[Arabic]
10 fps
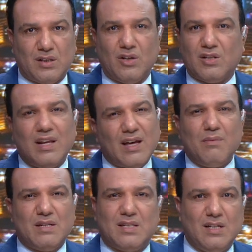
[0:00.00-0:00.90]
احتياطي؟ ليه
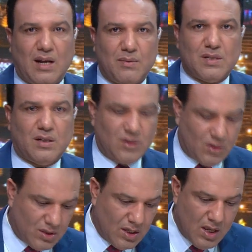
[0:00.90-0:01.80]
خمس سنين حبس
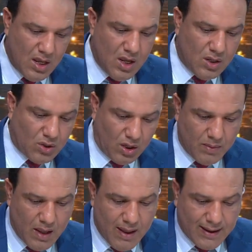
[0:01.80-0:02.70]
احتياطي؟ طيب
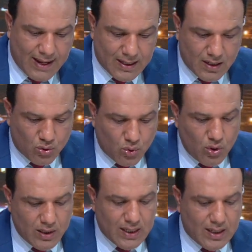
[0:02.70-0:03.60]
خلينا نروح
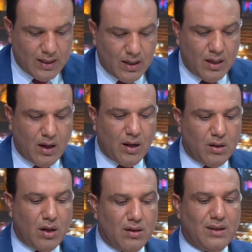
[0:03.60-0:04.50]
آه،
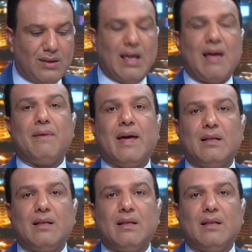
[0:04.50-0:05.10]
ايضا اتهامات